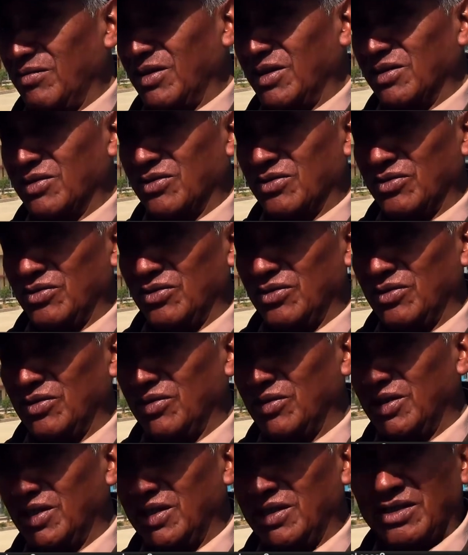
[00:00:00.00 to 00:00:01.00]

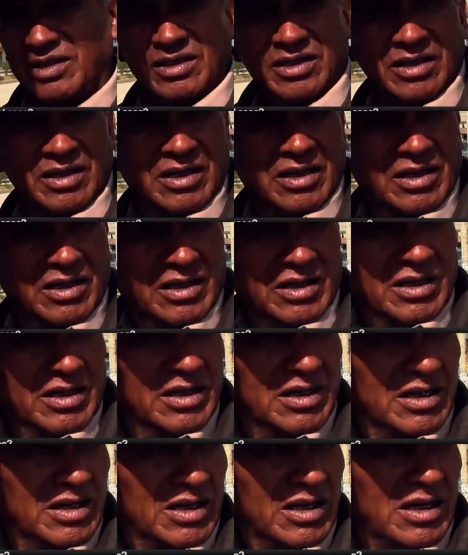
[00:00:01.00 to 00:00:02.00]
basura,
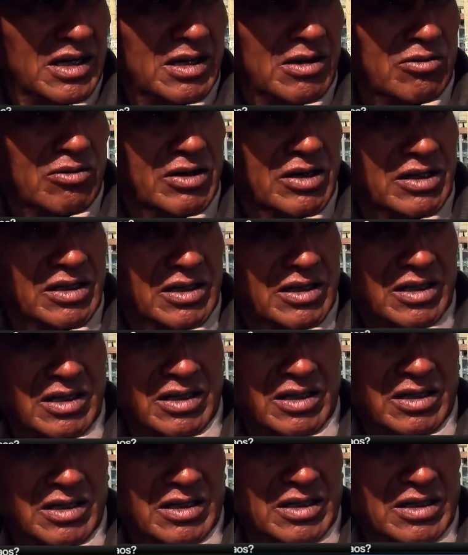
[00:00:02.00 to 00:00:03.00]
el agua de
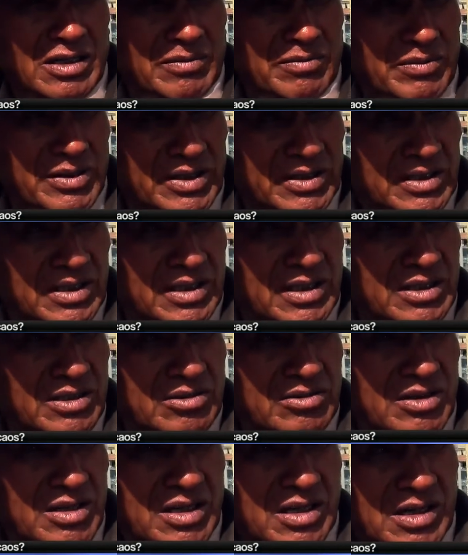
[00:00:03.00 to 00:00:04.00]
la empresa
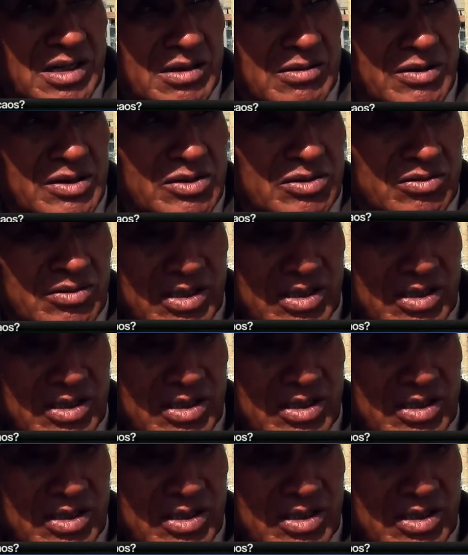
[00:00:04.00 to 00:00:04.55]
nacional que lava su